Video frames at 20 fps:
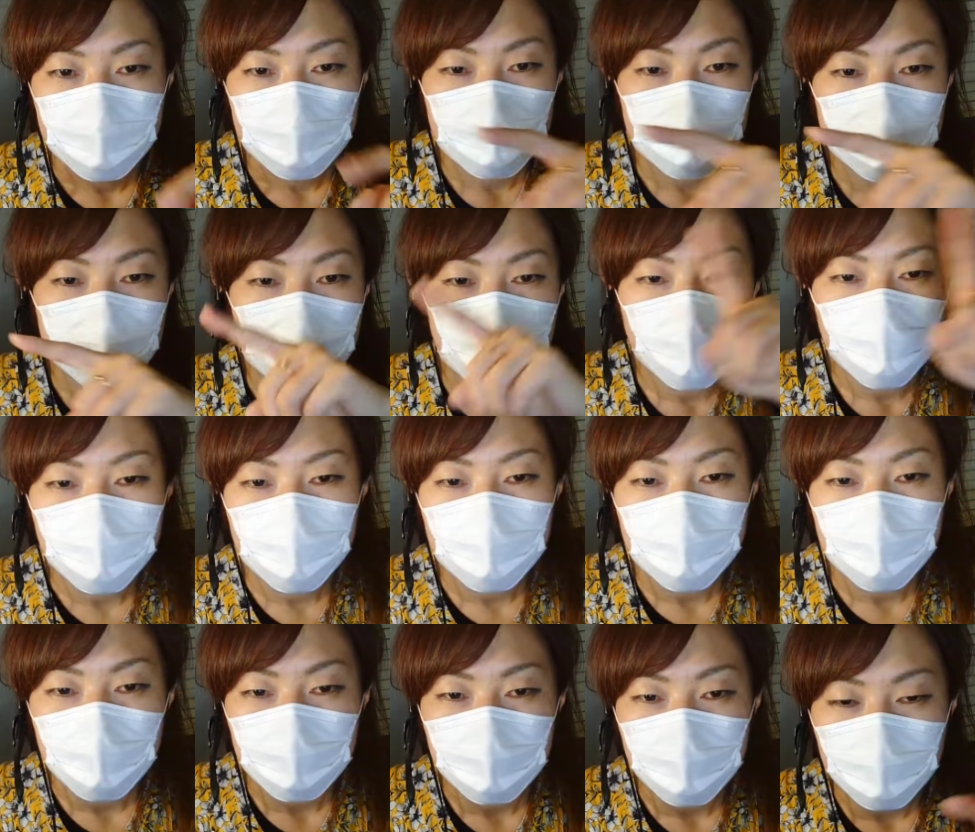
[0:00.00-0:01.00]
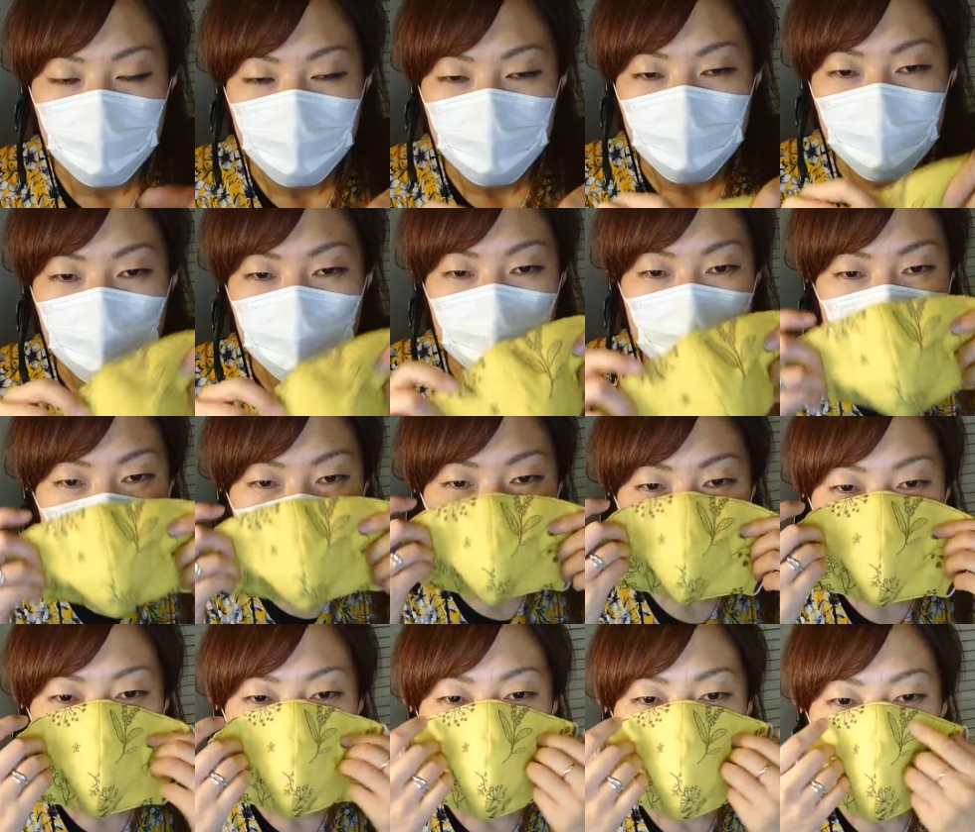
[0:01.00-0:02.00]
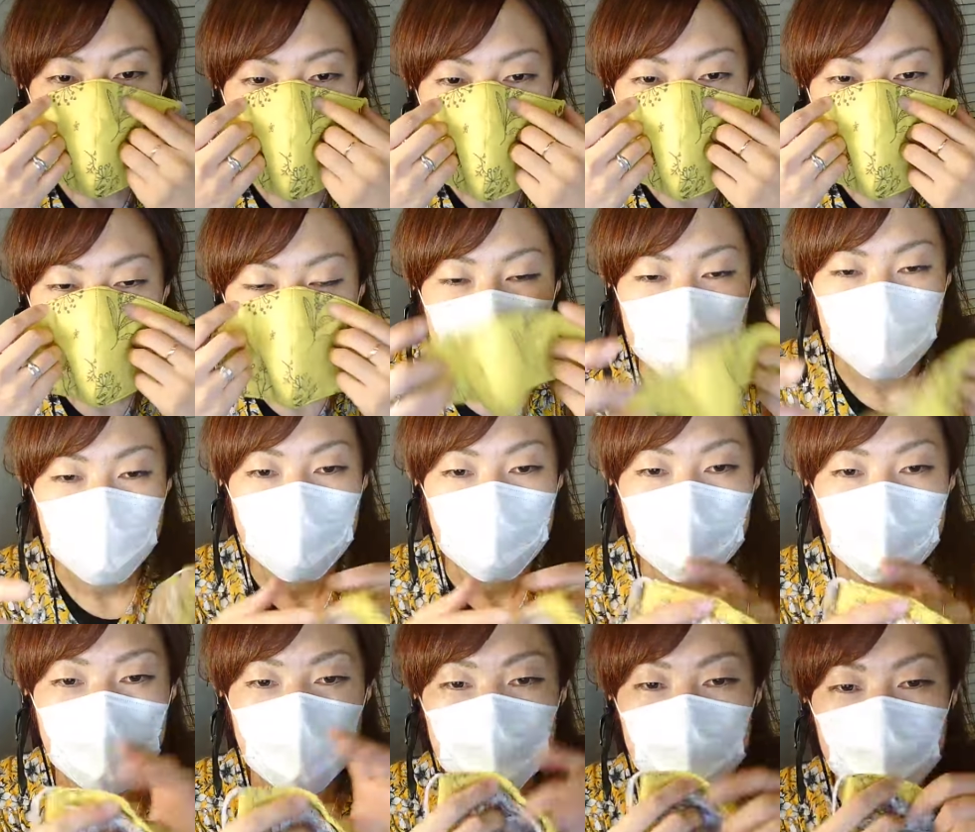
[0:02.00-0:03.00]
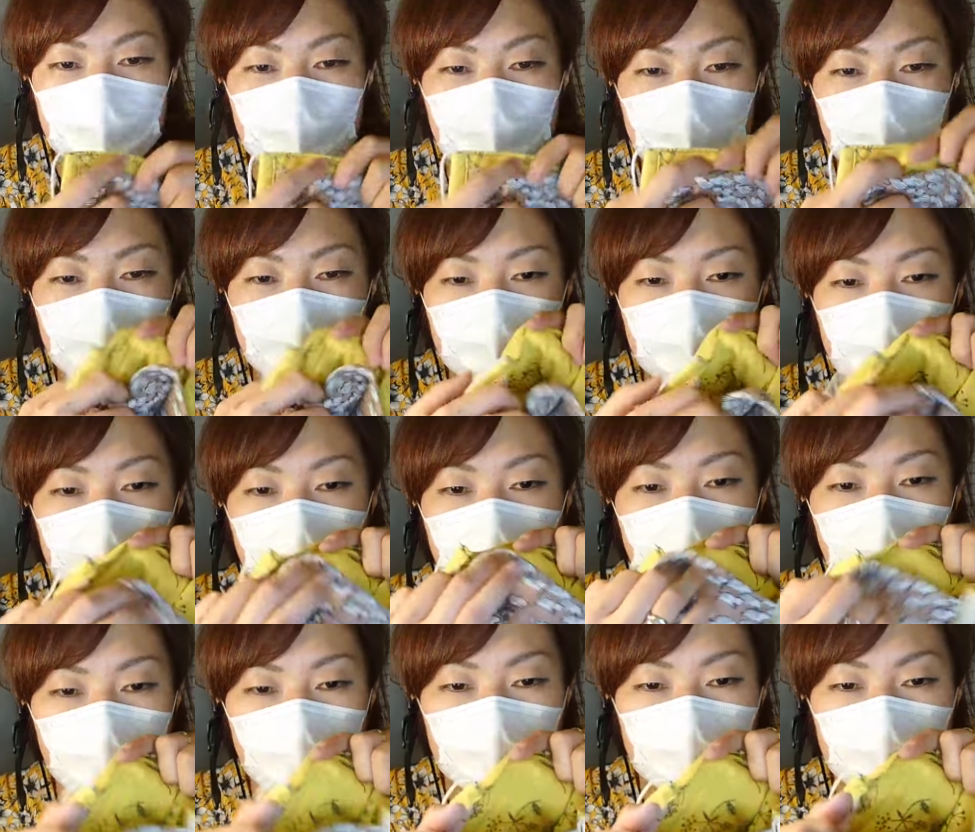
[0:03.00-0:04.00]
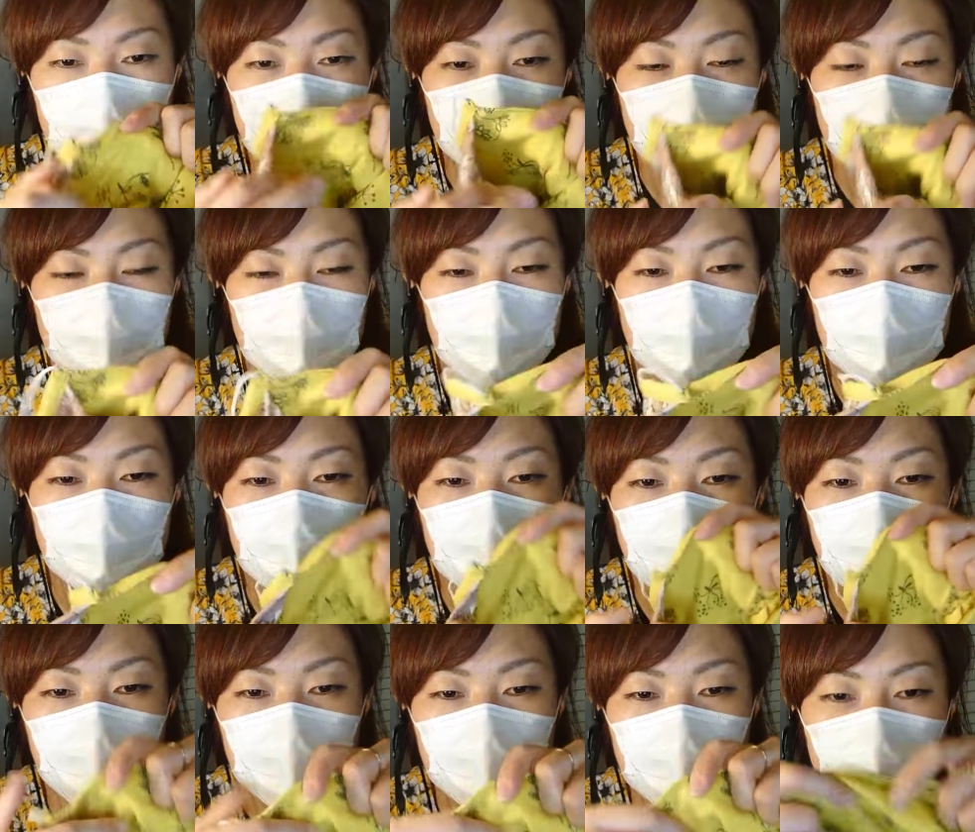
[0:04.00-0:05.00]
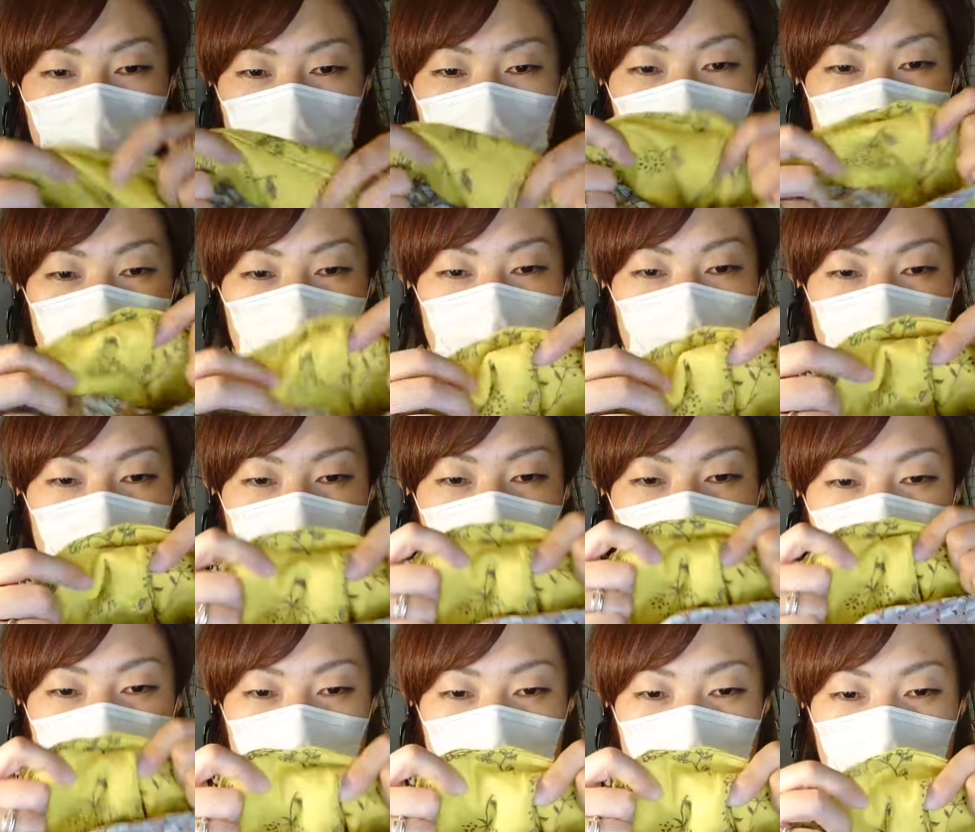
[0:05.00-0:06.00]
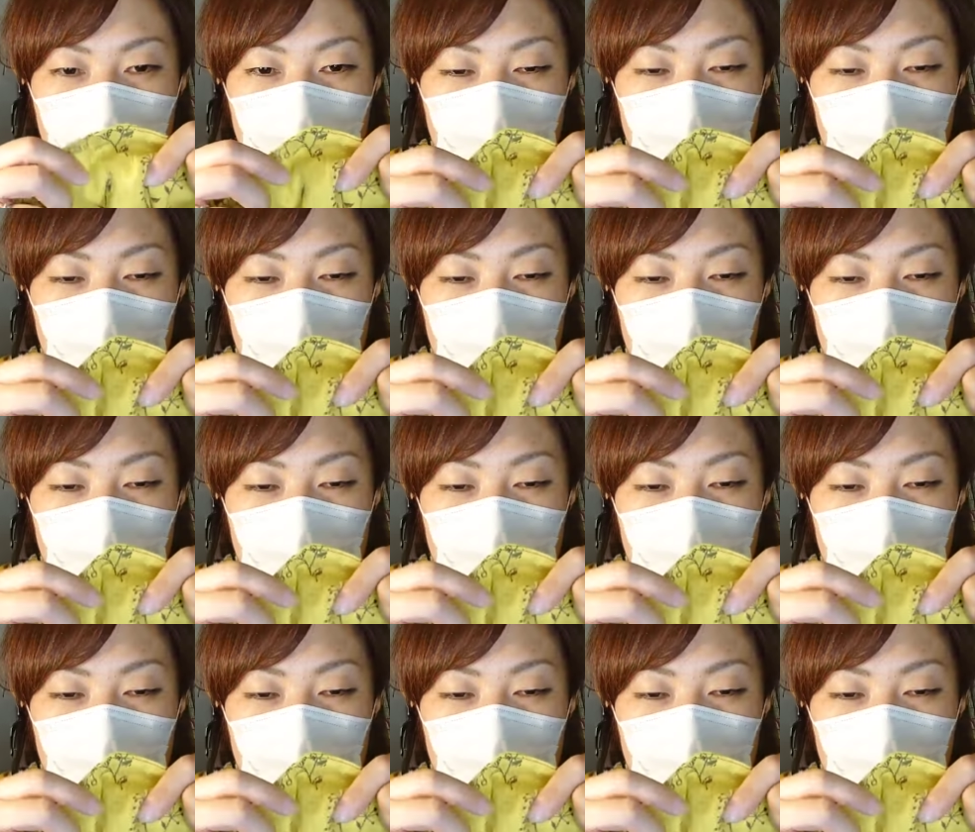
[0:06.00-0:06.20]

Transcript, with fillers: 裏をあの表地が2枚ポケットがこうっていうのこの表地の柄を